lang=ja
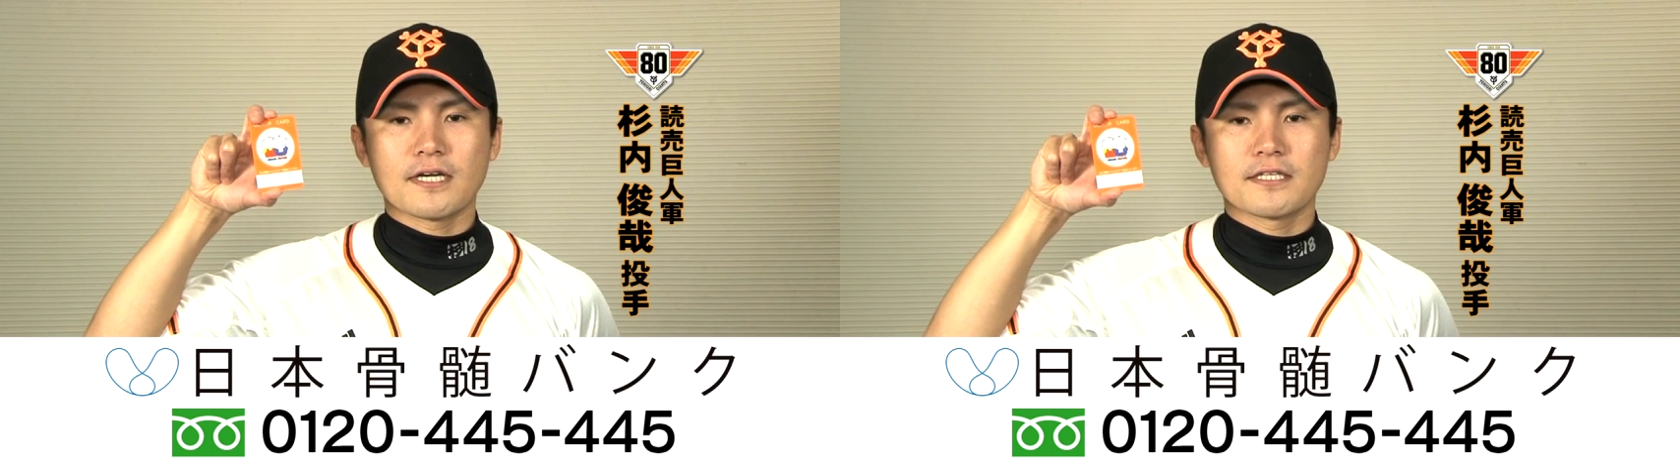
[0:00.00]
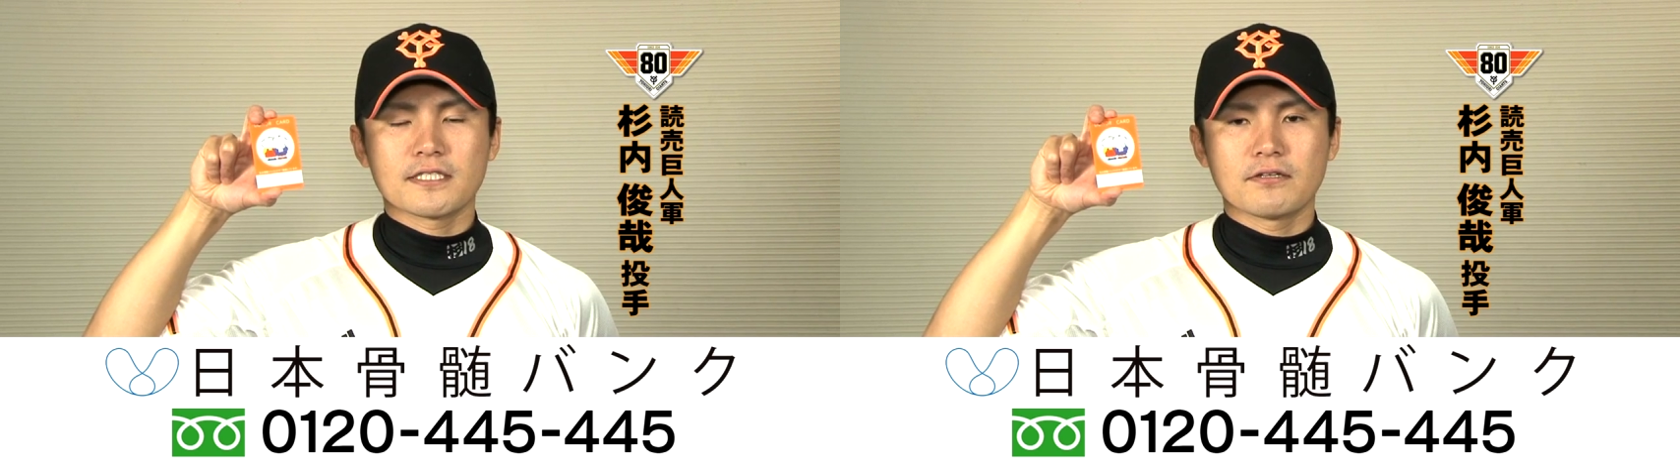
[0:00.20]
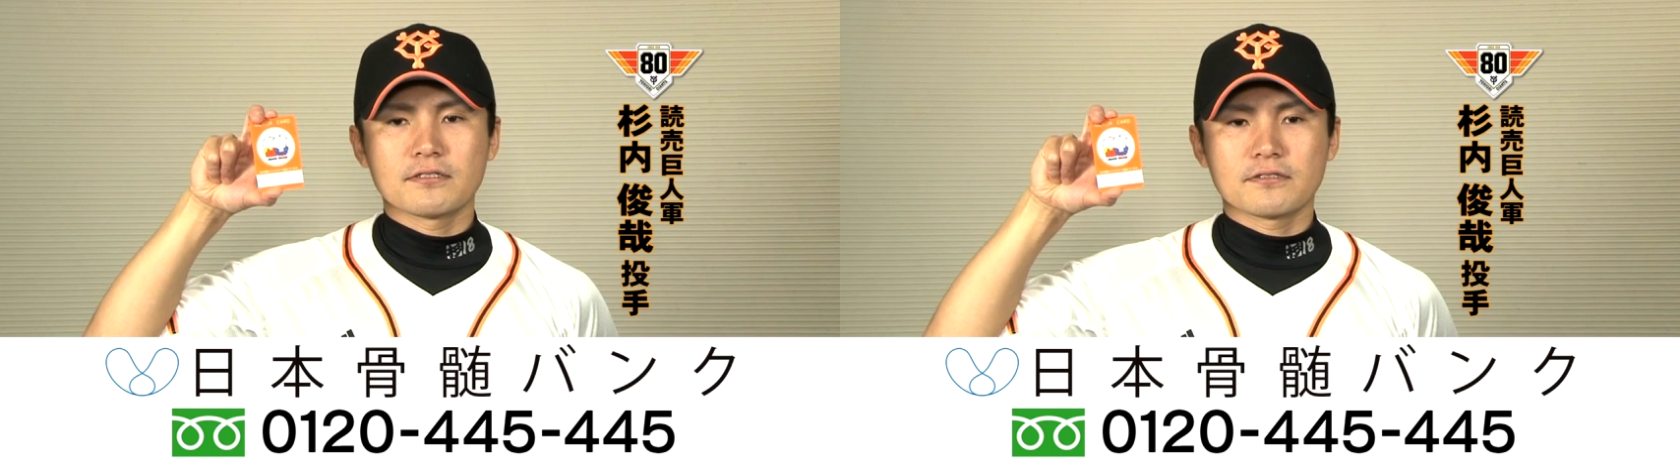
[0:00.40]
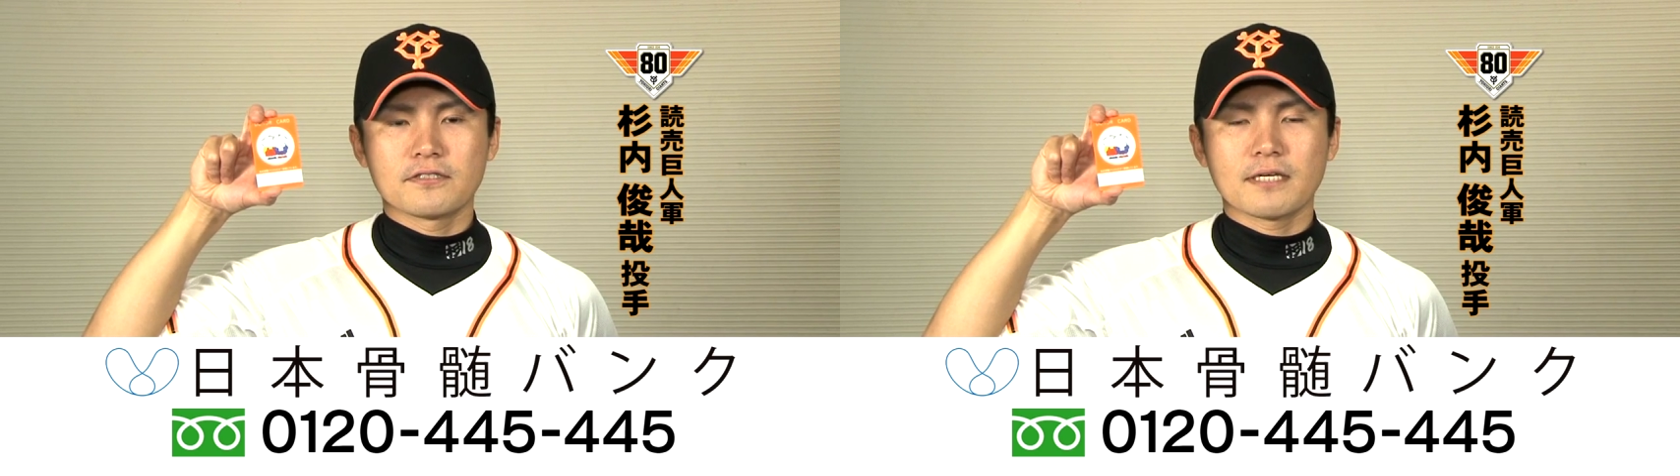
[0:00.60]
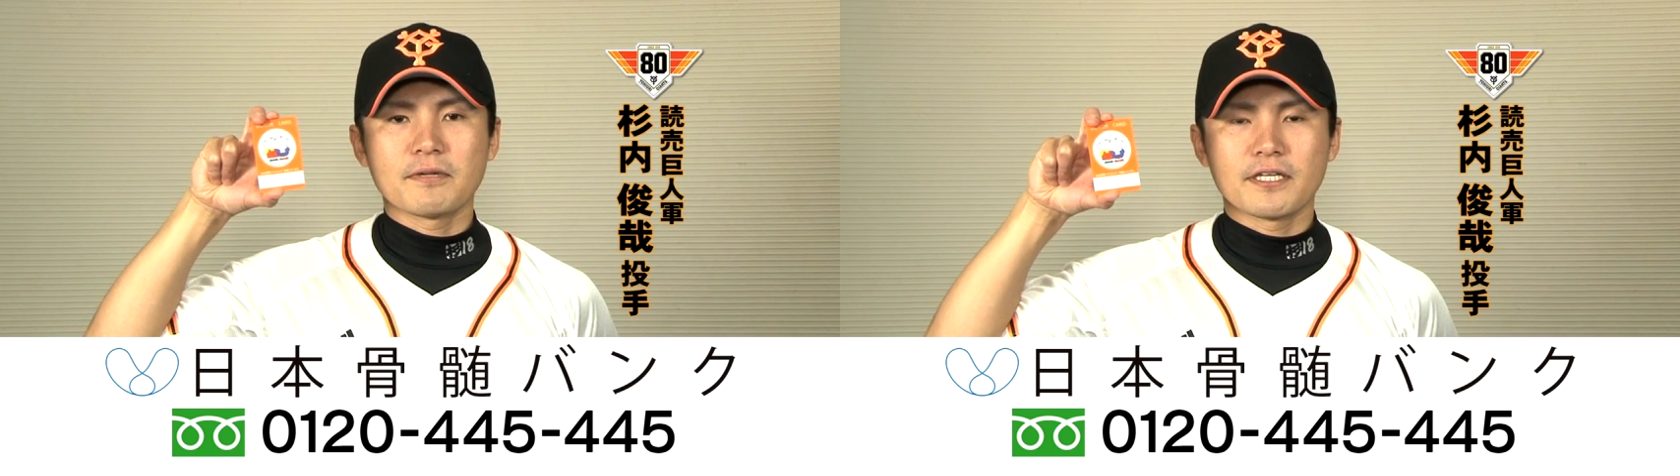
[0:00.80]
患者さんを
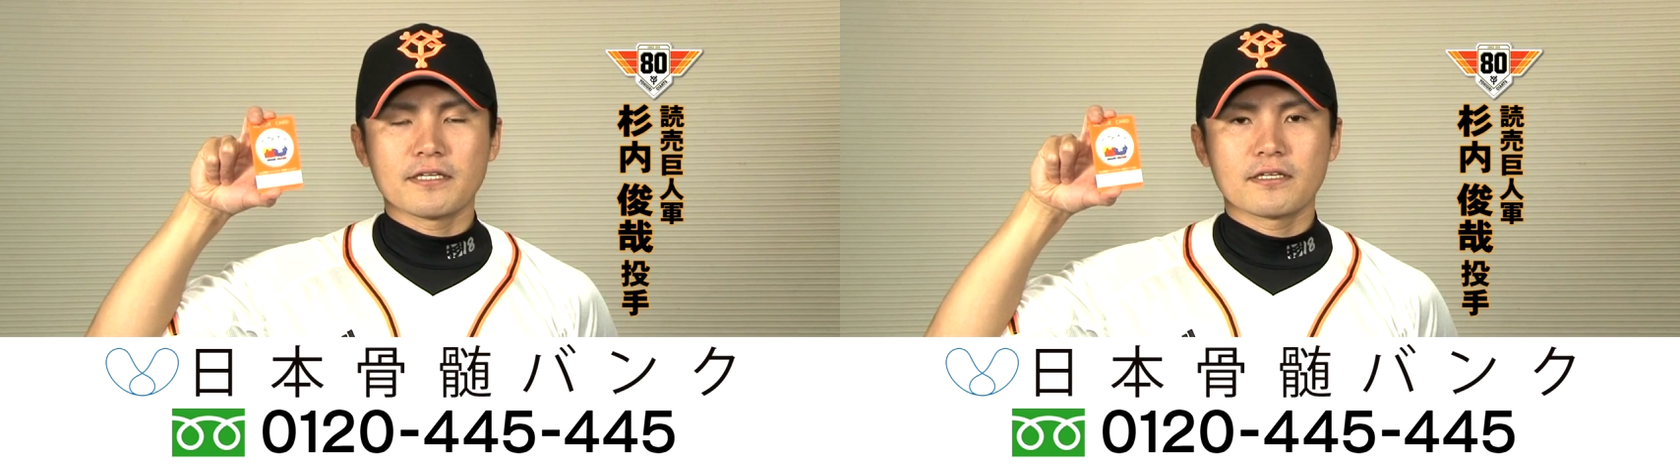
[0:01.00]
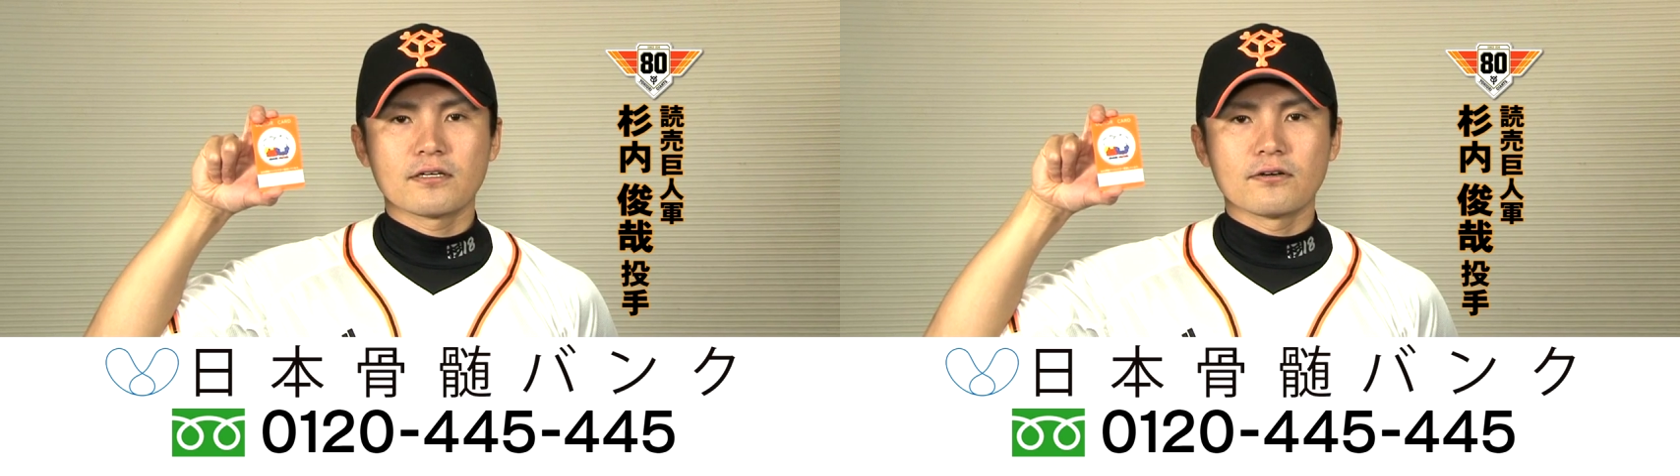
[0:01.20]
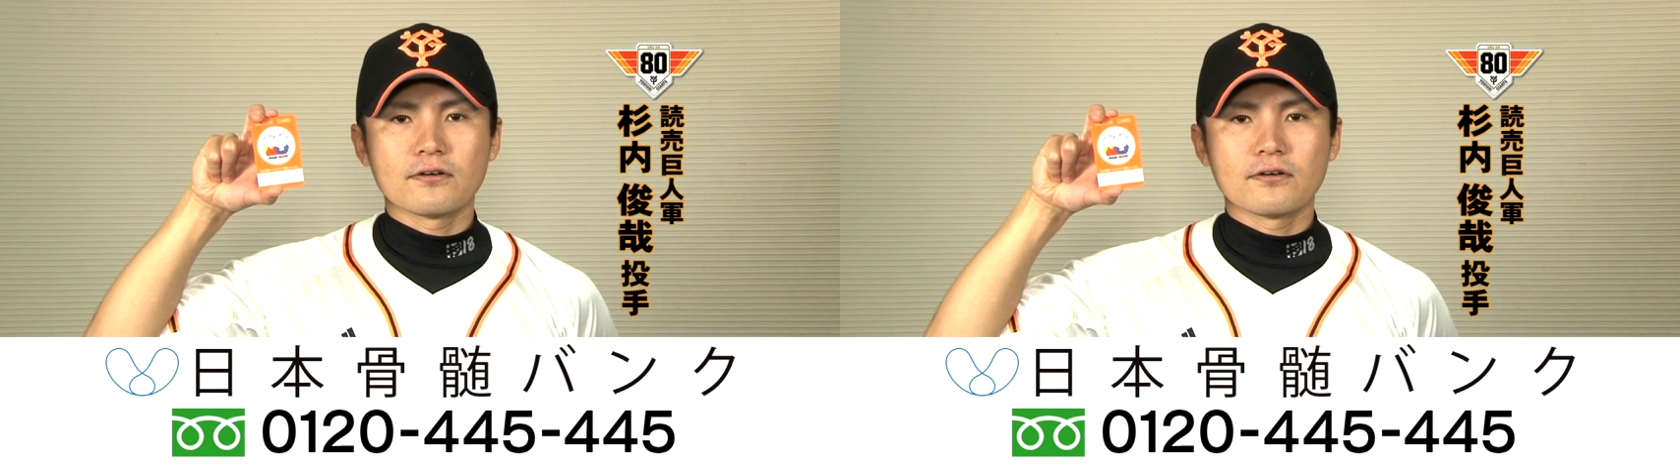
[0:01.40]
救うために